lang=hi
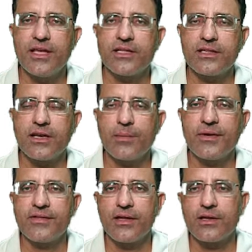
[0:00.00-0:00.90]
कितना आपने
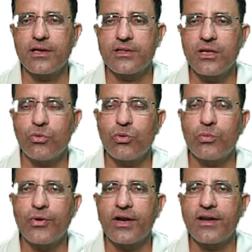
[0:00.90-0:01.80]
सेल कर दिया वो
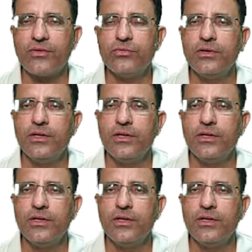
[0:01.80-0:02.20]
प्रोडक्ट है जो